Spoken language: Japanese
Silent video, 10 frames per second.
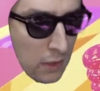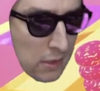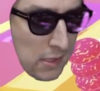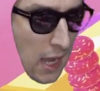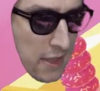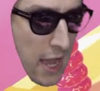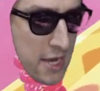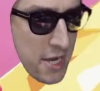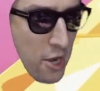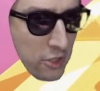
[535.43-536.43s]
さあ
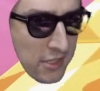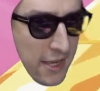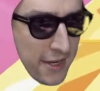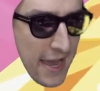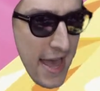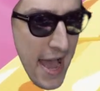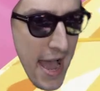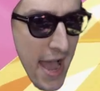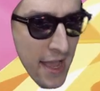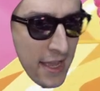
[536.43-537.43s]
何落とせるか
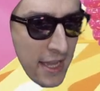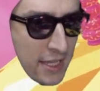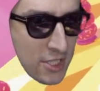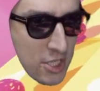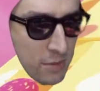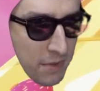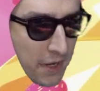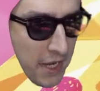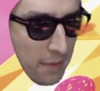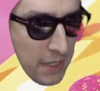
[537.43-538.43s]
な準備
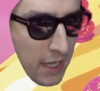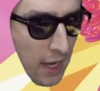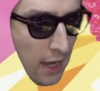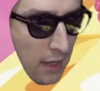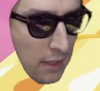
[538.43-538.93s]
はいいかみんな